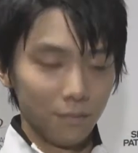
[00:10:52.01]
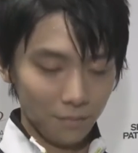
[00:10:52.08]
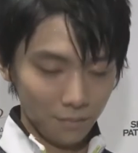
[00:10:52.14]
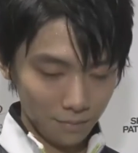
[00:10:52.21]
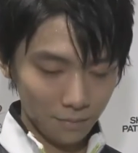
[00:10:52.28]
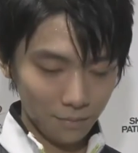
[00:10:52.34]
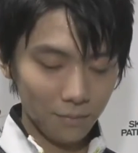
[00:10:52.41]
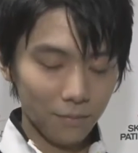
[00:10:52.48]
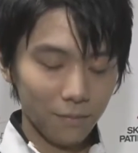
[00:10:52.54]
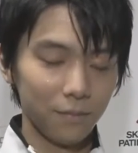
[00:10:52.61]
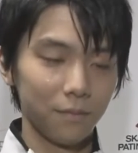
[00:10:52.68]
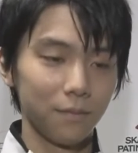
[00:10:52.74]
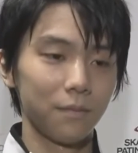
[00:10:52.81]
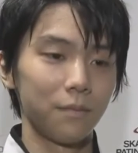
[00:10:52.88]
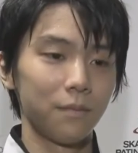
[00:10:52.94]
のフリーに向
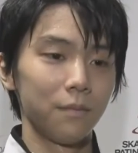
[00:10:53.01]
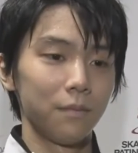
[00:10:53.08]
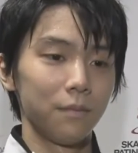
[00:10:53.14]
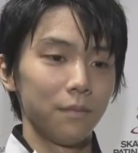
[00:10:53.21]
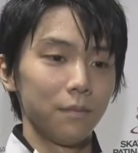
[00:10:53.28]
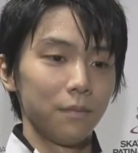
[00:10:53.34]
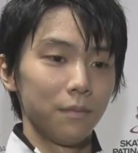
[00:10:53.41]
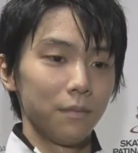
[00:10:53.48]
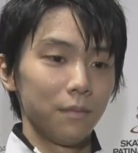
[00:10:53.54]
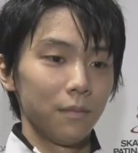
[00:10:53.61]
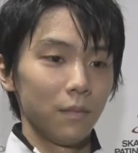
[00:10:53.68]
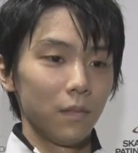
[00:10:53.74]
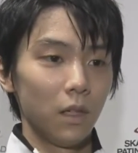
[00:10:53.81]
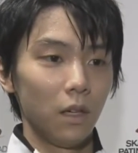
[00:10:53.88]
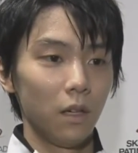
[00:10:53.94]
けて抱負お願い
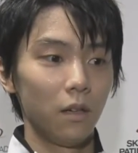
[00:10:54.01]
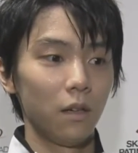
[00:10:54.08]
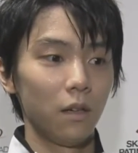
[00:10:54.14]
します